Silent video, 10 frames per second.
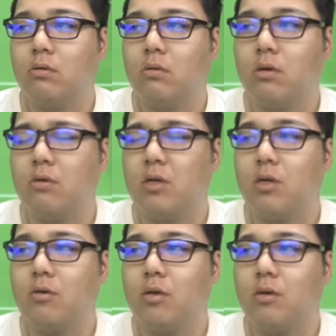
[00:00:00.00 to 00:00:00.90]
うらう
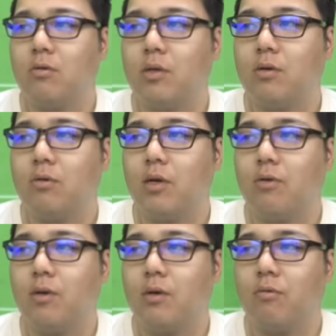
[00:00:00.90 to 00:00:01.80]
らうらうらうら
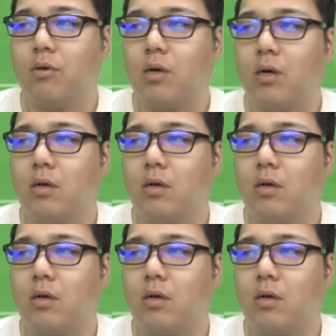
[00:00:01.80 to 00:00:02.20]
うらうら。